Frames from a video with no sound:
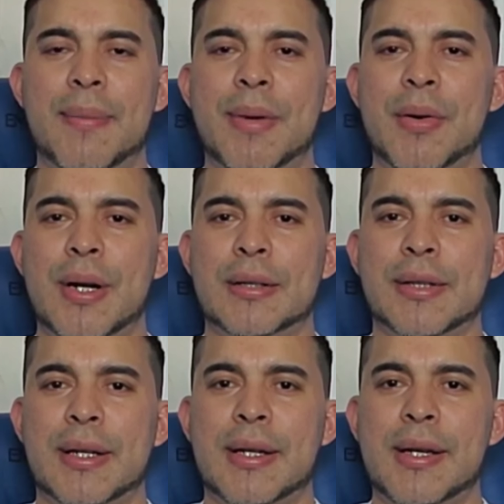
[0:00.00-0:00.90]
las mejores
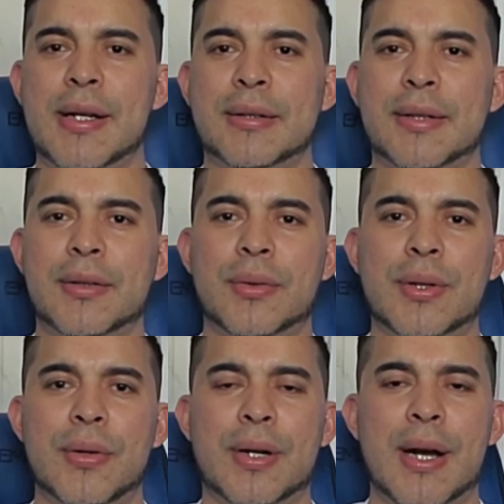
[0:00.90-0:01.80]
taquillas, tanto
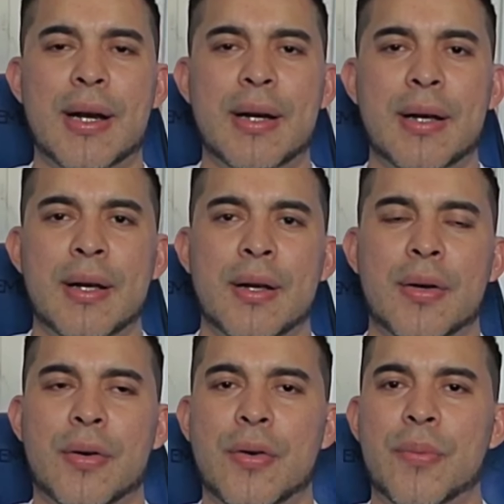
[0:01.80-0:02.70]
de local
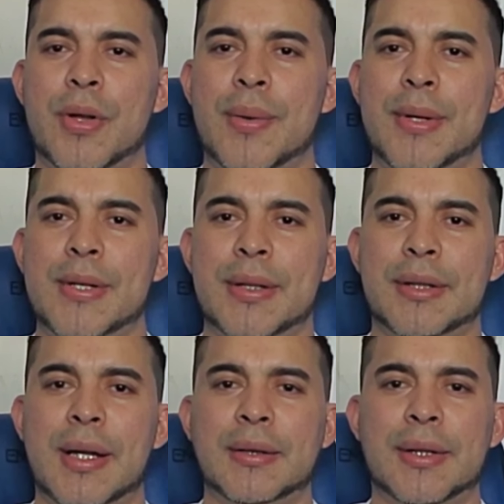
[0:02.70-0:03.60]
como de
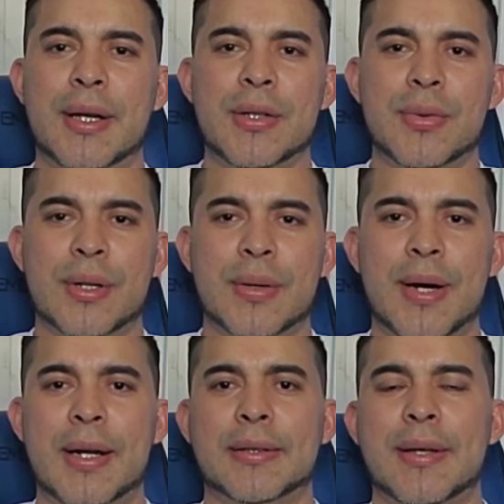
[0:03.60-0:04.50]
visitante, y sus
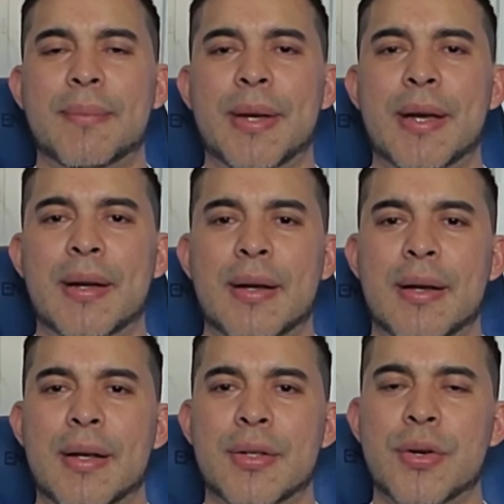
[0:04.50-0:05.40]
rivales también
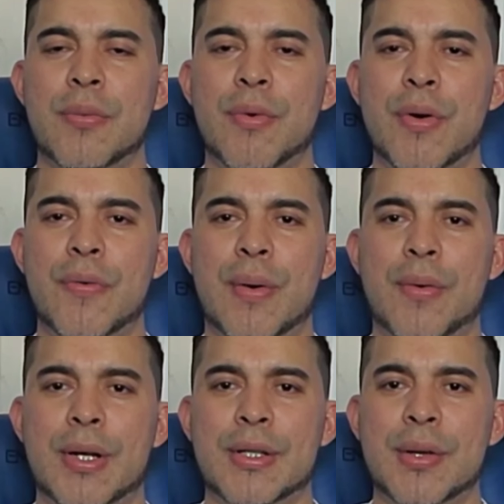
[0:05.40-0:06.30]
son muy
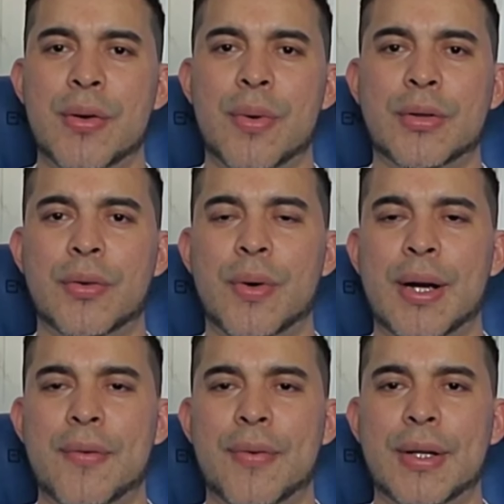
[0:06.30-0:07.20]
favorecidos cuando
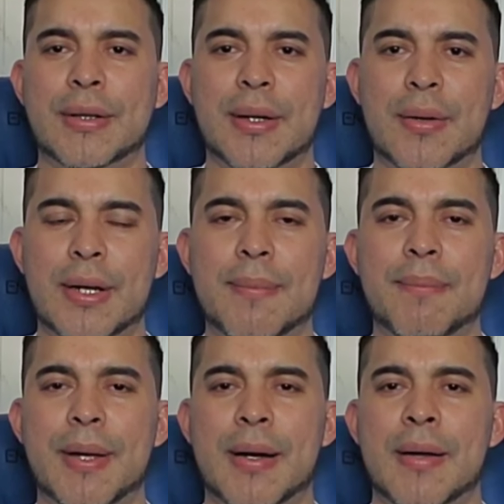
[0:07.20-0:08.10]
juegan frente al
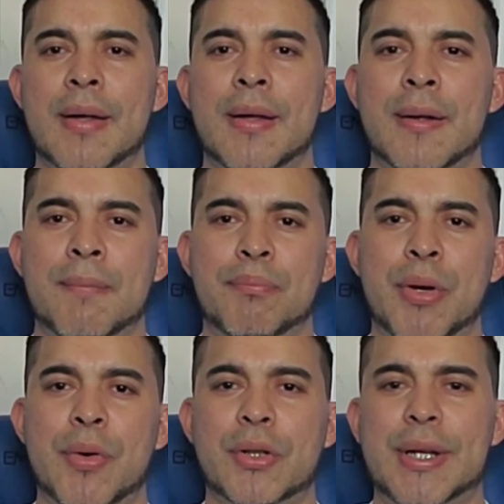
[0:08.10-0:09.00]
Olimpia.
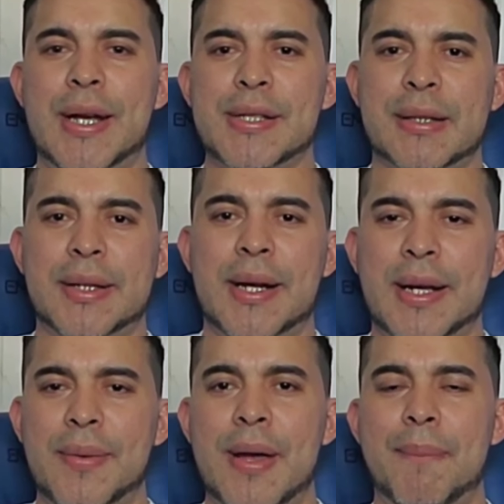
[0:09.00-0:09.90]
Pero unos días atrás,
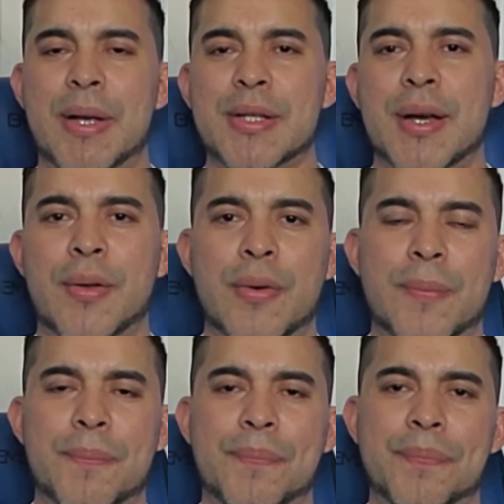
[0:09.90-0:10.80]
¿qué había pasado?